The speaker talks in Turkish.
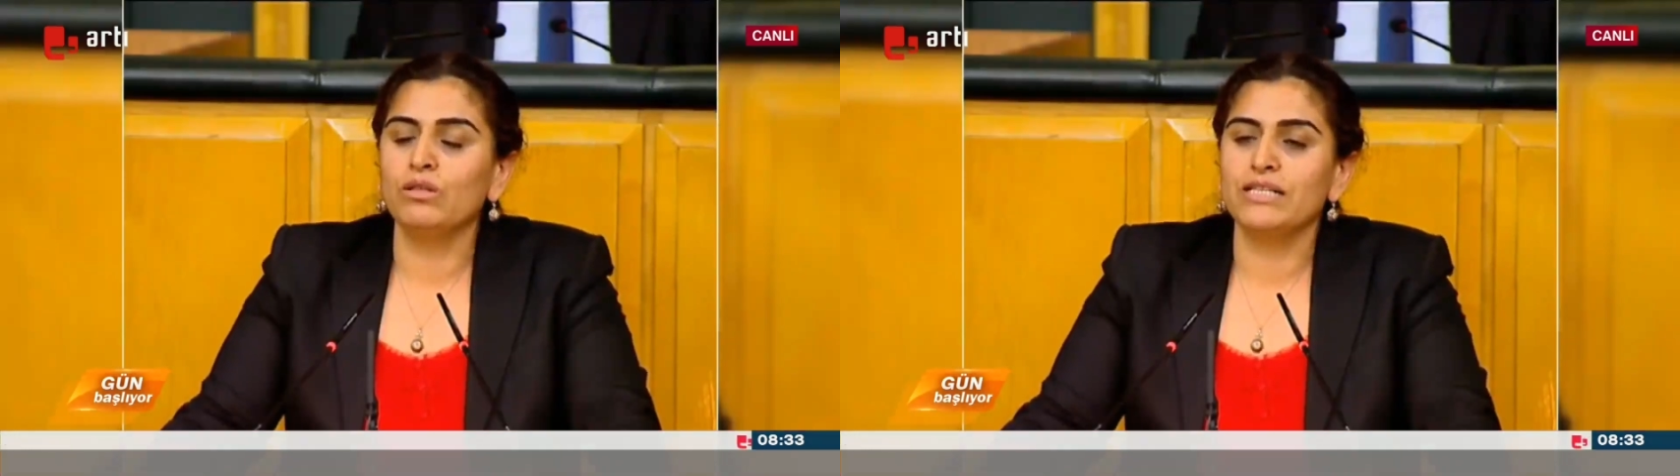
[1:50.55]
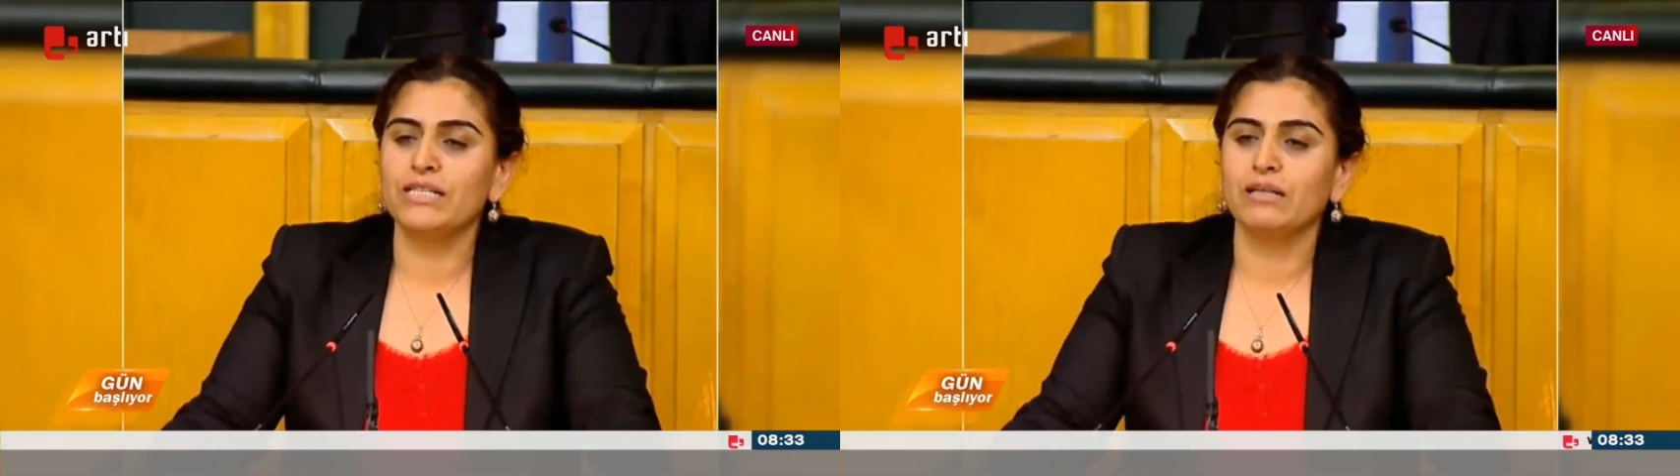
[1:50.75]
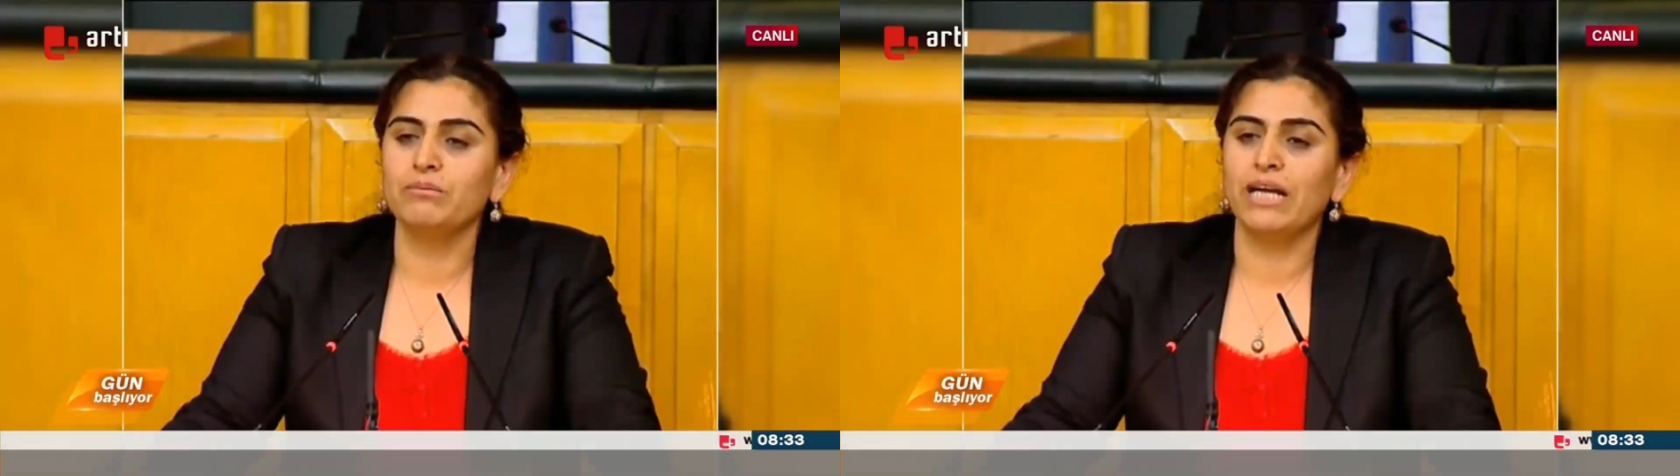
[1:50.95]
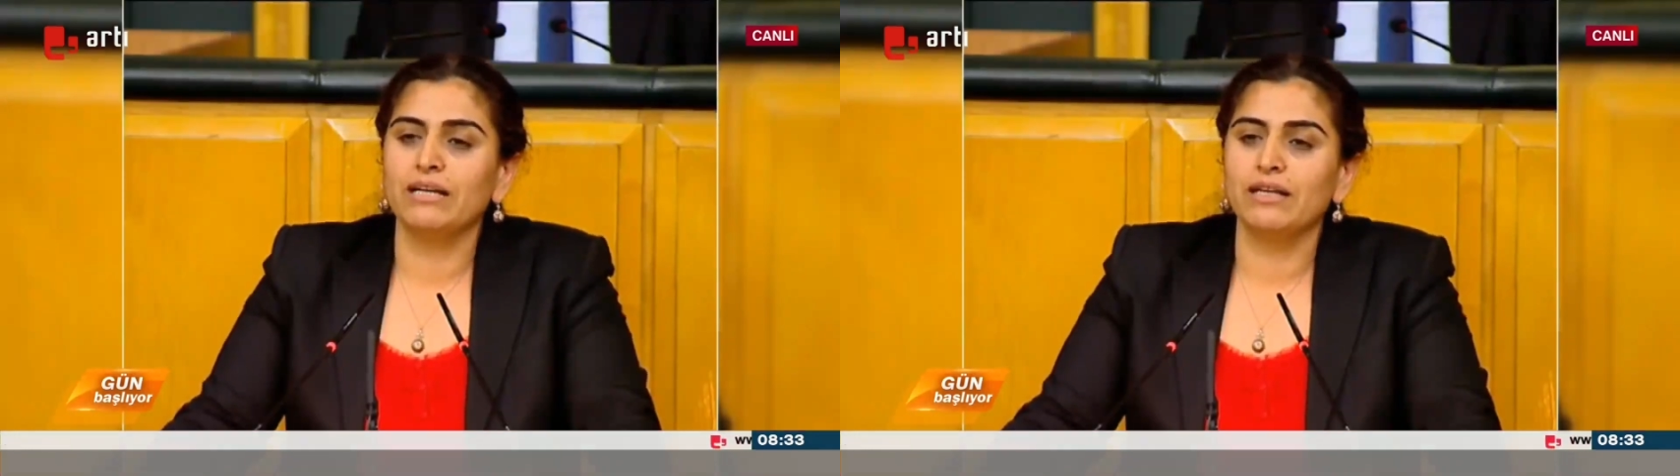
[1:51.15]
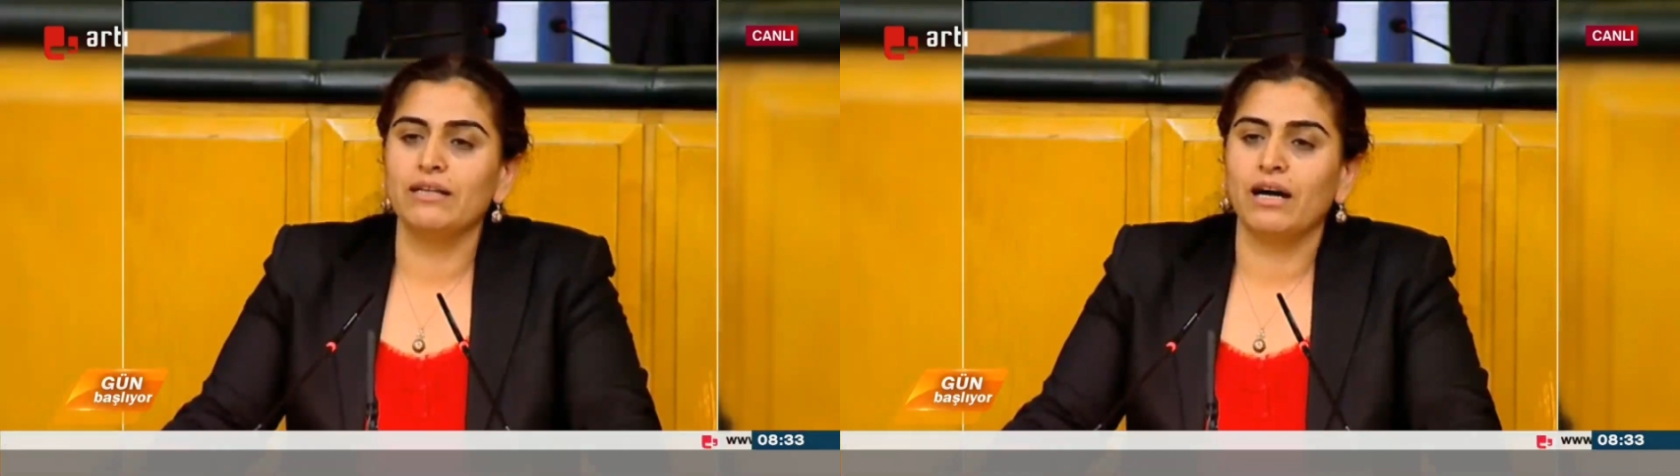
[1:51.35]

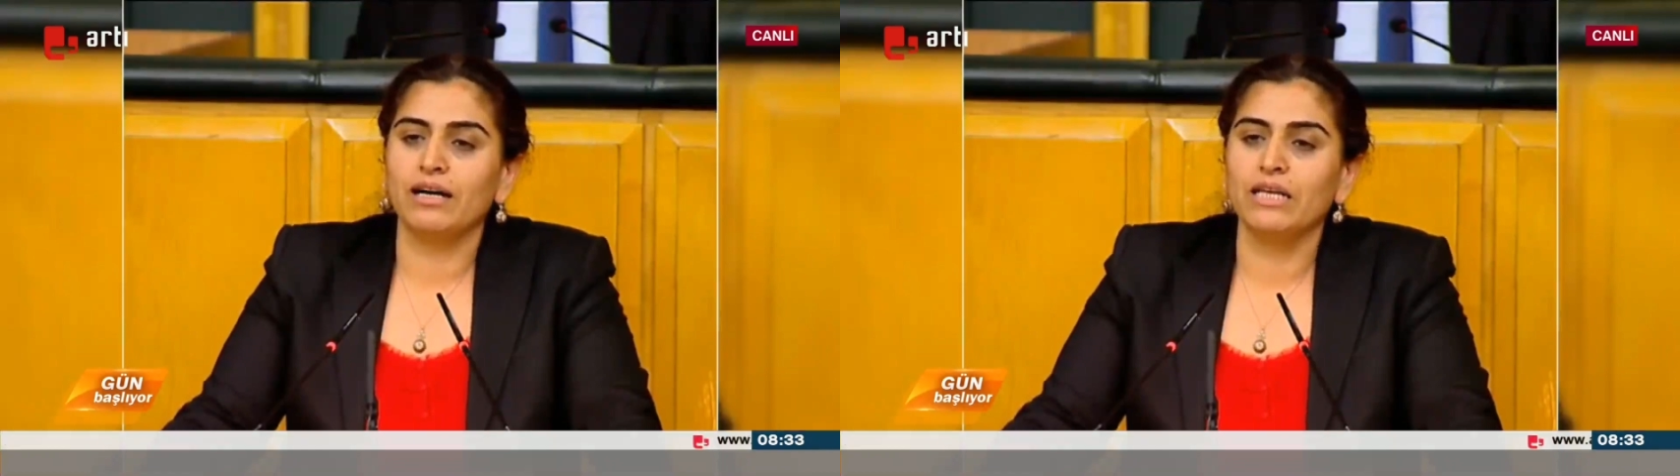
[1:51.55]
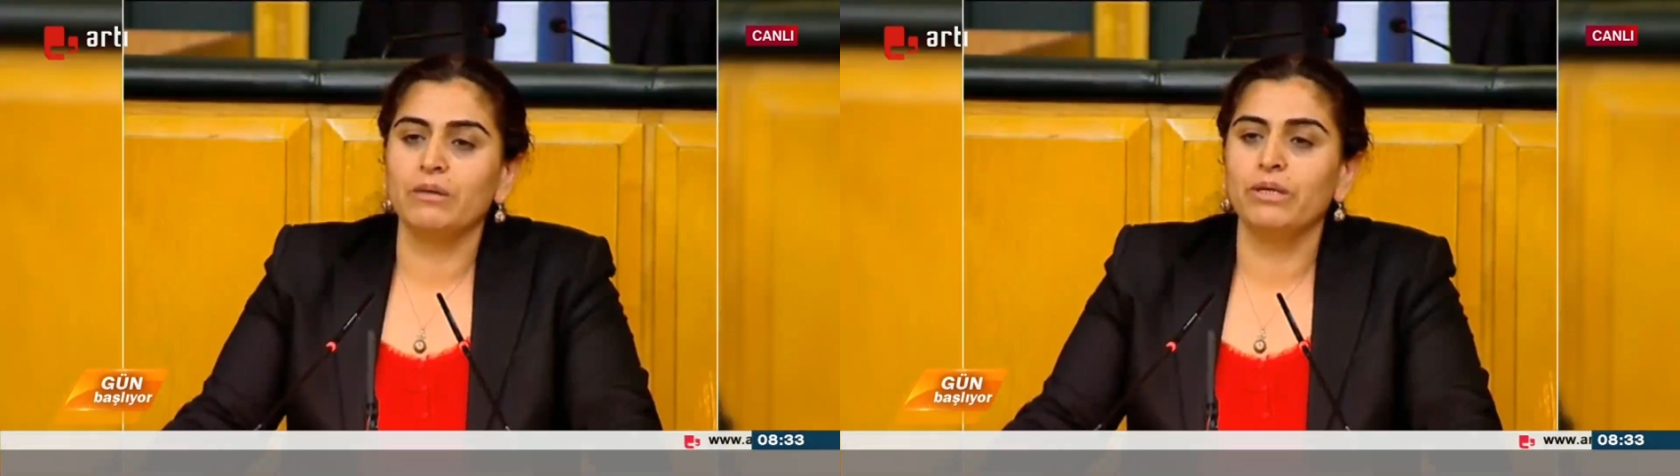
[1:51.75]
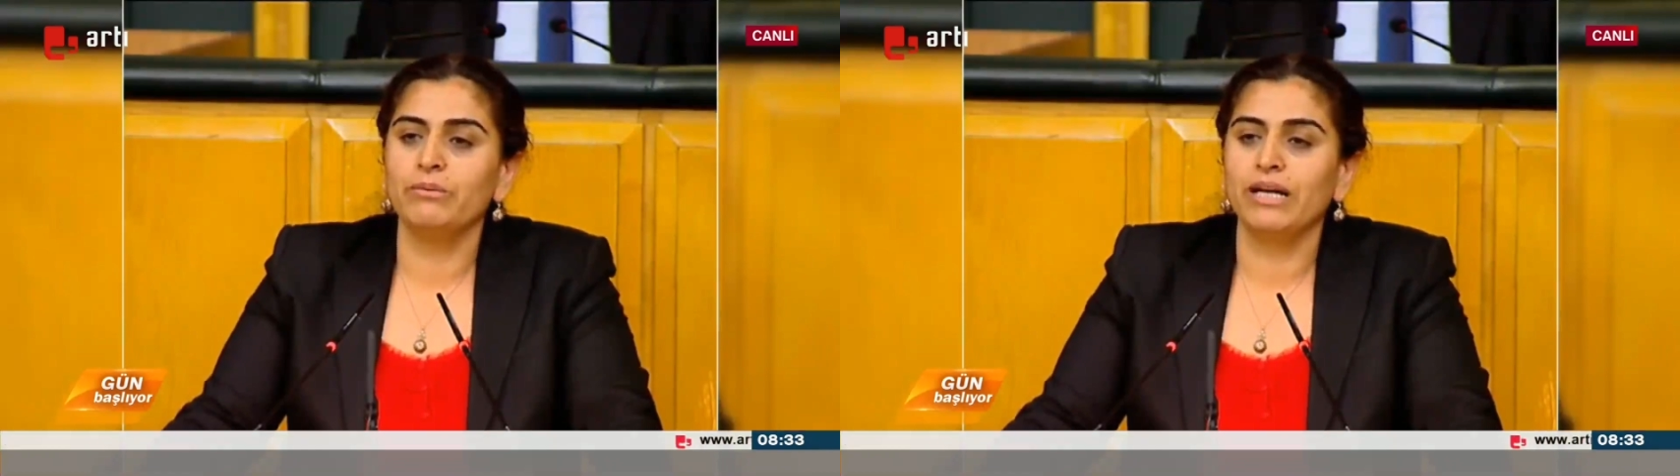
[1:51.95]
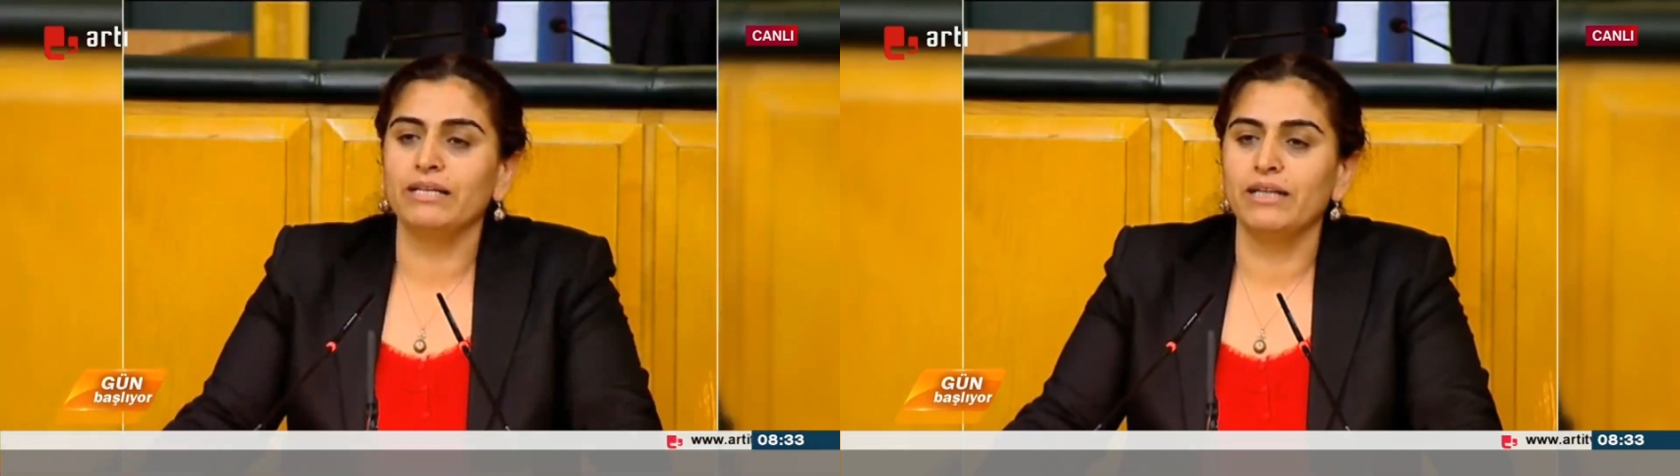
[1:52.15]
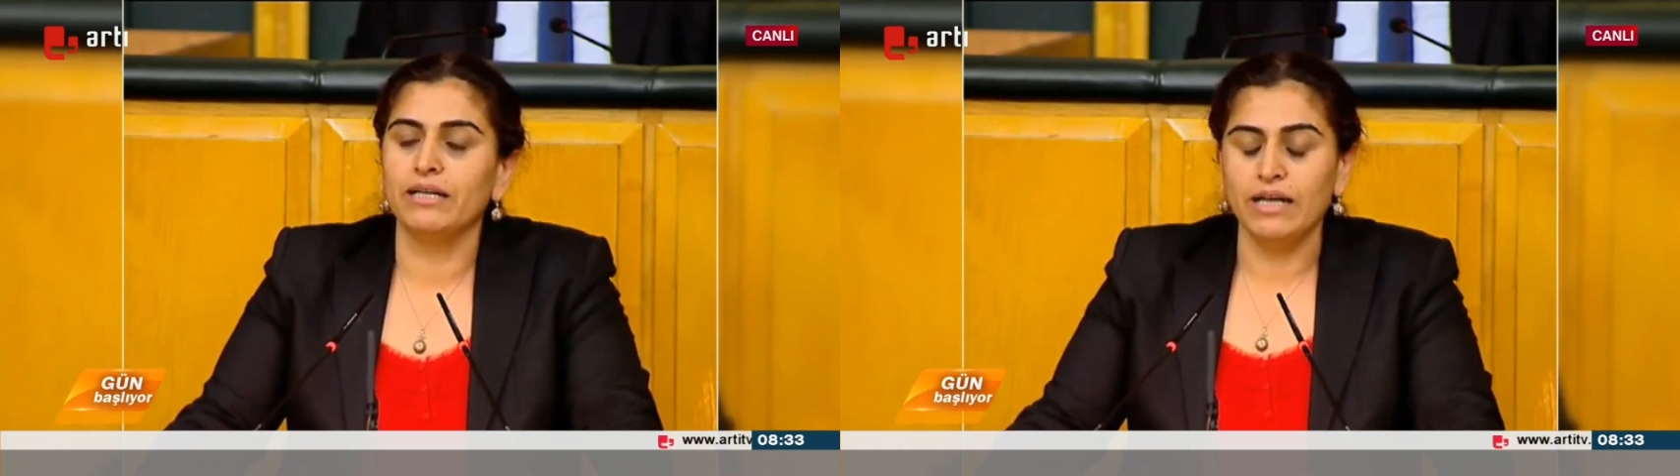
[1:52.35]
hukuksuzluğa son verilmesini
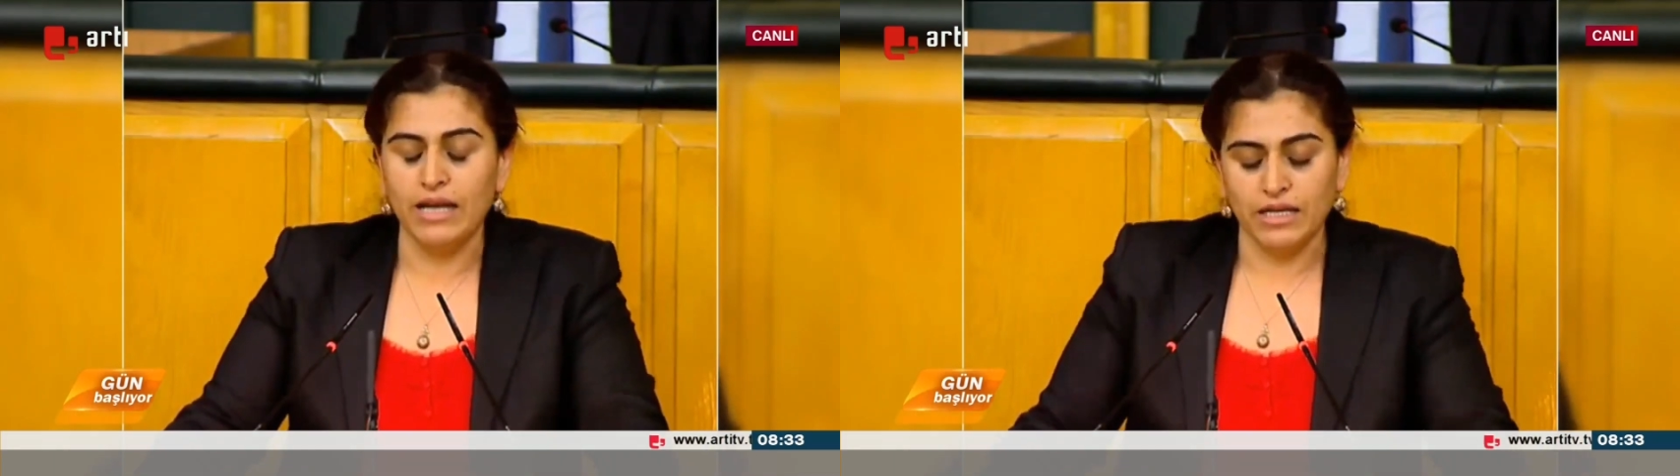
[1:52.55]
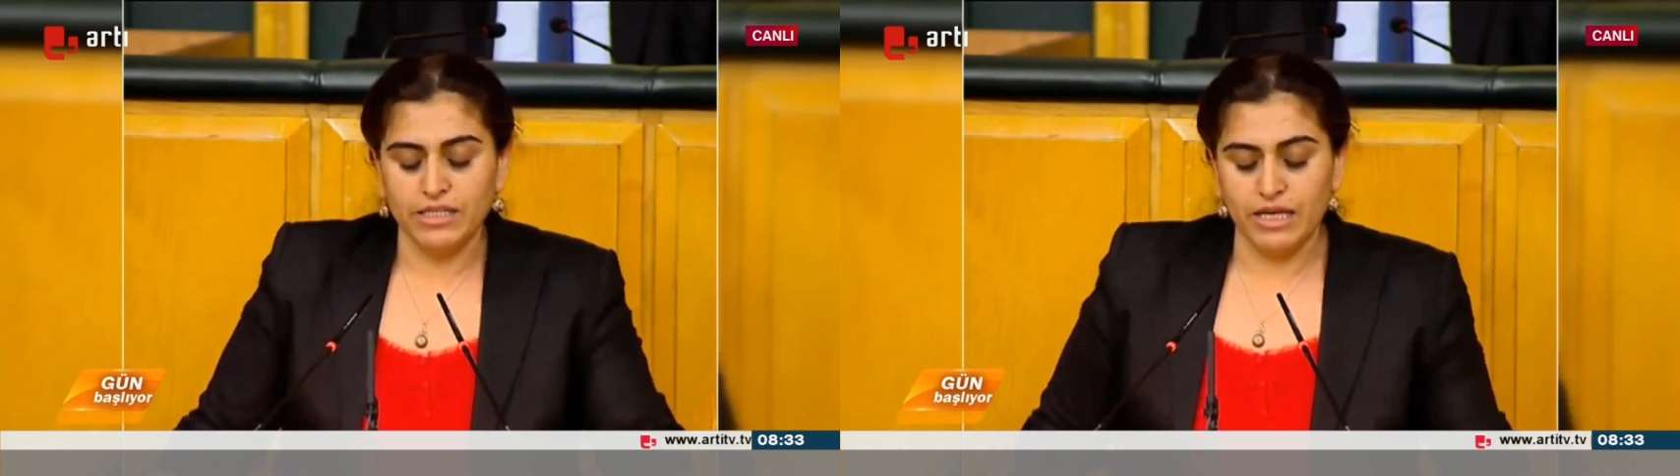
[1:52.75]
istedi.